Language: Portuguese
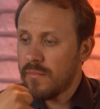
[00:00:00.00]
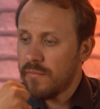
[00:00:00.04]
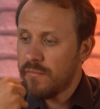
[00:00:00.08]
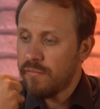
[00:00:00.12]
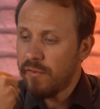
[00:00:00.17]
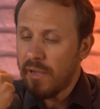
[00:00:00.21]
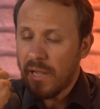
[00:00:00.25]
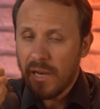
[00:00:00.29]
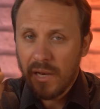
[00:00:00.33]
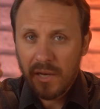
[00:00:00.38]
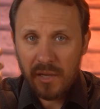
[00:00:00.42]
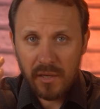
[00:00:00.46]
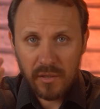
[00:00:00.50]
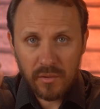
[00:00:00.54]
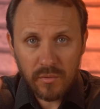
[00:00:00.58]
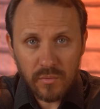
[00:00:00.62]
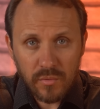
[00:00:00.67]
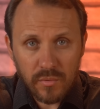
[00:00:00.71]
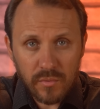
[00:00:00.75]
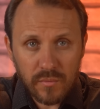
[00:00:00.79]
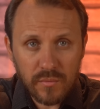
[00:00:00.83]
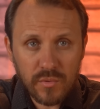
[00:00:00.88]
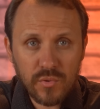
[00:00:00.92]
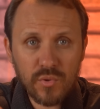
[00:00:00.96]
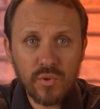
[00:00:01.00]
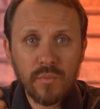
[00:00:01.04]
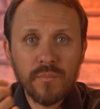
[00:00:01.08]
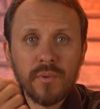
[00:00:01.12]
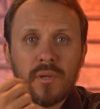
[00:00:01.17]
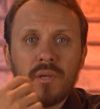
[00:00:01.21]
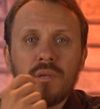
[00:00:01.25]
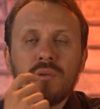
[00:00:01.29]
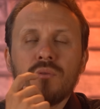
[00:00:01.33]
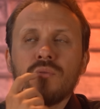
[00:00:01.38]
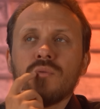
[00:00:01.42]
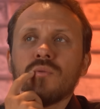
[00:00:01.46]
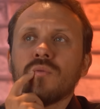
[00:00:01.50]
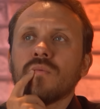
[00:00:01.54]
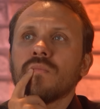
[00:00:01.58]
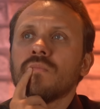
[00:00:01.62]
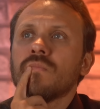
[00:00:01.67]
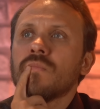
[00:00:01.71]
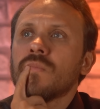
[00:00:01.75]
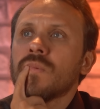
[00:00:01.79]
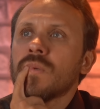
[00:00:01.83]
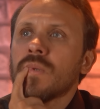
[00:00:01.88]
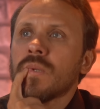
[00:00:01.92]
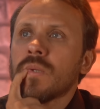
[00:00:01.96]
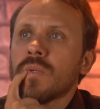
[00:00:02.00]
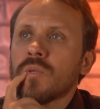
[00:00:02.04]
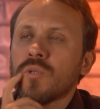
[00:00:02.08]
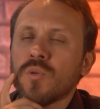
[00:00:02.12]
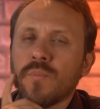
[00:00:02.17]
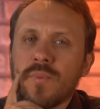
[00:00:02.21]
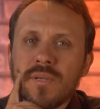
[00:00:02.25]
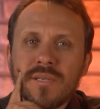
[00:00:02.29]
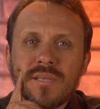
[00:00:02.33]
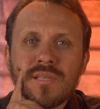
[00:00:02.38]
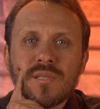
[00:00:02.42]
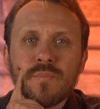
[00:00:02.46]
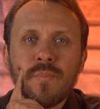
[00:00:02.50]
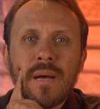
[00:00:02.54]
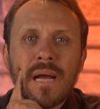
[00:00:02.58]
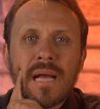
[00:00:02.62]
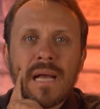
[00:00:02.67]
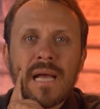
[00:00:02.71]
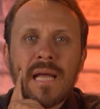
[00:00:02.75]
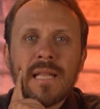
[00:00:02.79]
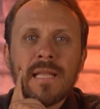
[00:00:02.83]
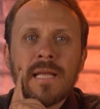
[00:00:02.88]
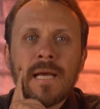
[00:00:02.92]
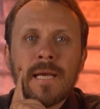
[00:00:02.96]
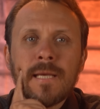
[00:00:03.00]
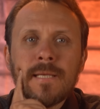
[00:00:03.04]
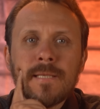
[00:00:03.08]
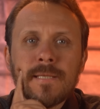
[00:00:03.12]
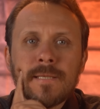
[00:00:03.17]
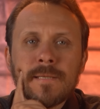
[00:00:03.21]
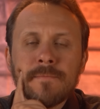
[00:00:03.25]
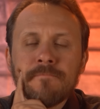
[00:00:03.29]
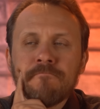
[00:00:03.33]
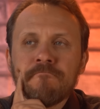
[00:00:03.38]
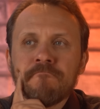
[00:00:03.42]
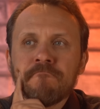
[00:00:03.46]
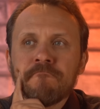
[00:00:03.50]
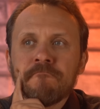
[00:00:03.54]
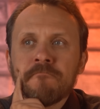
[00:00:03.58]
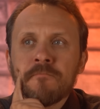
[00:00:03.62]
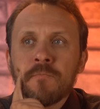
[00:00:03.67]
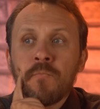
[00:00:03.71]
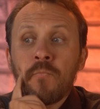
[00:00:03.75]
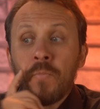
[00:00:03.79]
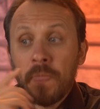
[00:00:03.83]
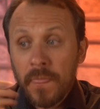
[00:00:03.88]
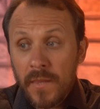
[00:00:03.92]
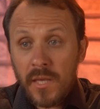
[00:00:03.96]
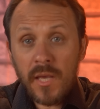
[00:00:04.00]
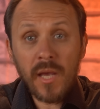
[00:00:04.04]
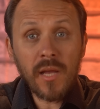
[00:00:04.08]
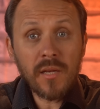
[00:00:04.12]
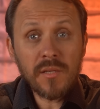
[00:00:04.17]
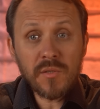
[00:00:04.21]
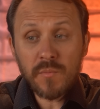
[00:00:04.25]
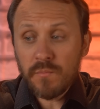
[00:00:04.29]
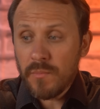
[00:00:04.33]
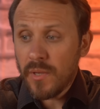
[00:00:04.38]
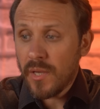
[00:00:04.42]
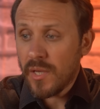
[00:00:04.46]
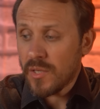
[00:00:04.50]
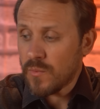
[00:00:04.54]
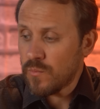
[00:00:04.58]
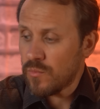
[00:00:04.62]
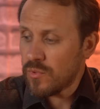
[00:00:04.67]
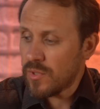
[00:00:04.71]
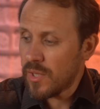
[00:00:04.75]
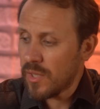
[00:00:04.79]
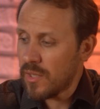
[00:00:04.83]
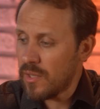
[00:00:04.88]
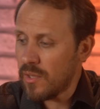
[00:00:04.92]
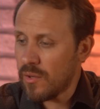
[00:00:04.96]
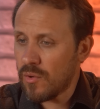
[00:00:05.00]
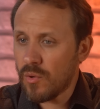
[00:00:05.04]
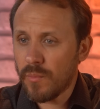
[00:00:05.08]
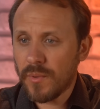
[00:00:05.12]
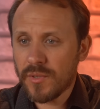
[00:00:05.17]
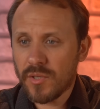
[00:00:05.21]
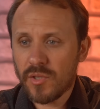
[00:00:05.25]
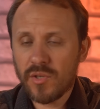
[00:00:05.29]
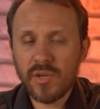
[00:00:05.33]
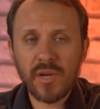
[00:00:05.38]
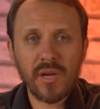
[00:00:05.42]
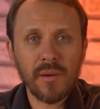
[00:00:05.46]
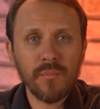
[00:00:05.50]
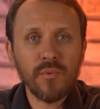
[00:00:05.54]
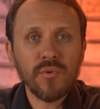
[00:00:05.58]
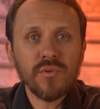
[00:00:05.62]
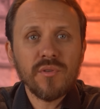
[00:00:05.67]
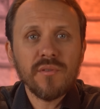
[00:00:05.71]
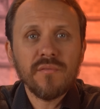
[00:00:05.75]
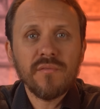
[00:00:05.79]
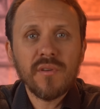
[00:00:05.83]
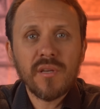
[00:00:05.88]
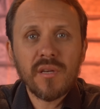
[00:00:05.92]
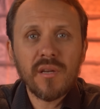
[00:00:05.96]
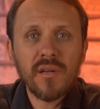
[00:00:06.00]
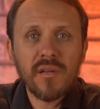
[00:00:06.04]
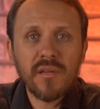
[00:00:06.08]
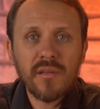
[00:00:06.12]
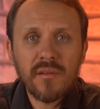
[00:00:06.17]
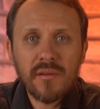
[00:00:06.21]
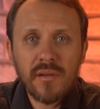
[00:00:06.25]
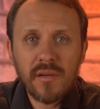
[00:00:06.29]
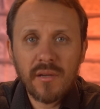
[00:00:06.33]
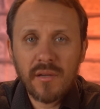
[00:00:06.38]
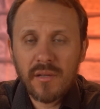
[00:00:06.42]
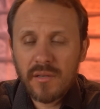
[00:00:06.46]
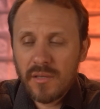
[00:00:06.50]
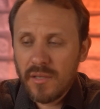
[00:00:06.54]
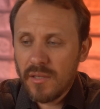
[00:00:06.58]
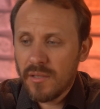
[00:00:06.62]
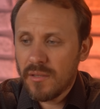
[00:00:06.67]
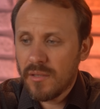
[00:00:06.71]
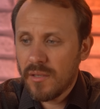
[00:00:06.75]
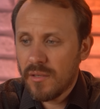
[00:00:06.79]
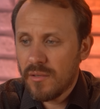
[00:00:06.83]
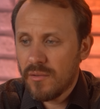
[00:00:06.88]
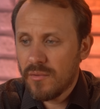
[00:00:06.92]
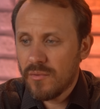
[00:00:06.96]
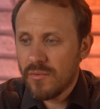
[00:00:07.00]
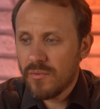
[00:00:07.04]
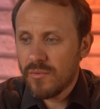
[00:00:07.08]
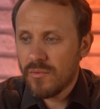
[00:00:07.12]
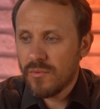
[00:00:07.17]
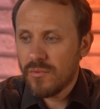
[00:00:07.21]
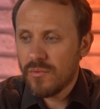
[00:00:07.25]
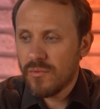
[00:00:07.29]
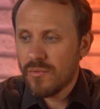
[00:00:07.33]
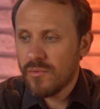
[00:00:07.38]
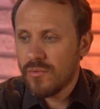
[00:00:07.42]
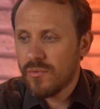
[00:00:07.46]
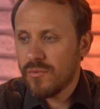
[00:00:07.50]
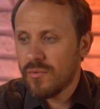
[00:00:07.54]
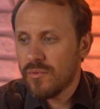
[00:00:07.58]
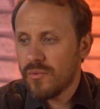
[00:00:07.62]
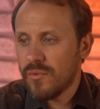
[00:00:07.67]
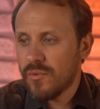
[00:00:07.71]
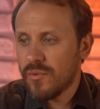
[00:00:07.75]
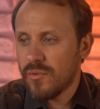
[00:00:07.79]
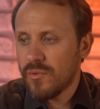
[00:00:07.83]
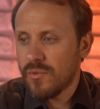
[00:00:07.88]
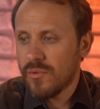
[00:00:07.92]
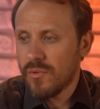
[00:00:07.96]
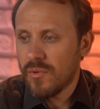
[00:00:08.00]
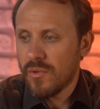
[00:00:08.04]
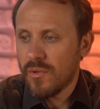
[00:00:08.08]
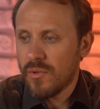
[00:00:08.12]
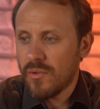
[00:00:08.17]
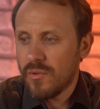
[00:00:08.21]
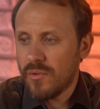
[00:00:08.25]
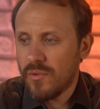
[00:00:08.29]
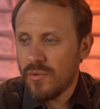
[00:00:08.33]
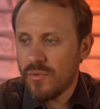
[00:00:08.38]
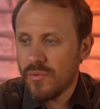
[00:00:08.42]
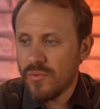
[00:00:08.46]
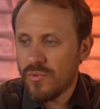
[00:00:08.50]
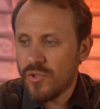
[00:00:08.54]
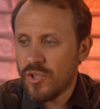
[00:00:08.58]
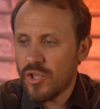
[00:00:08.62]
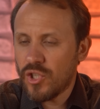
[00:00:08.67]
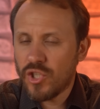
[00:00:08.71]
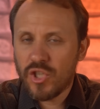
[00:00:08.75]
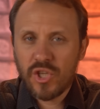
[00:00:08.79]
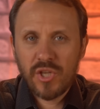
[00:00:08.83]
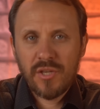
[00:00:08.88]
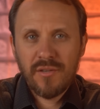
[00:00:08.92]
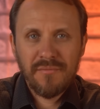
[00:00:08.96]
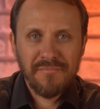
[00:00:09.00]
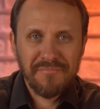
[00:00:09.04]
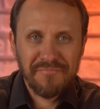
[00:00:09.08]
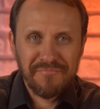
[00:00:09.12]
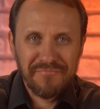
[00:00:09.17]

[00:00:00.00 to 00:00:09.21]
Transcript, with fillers: falando sobre isso, sobre esses bacanais. E eles mesmos aqui, como a gente acabou de ver ali, a Anitta e o, e o Didi.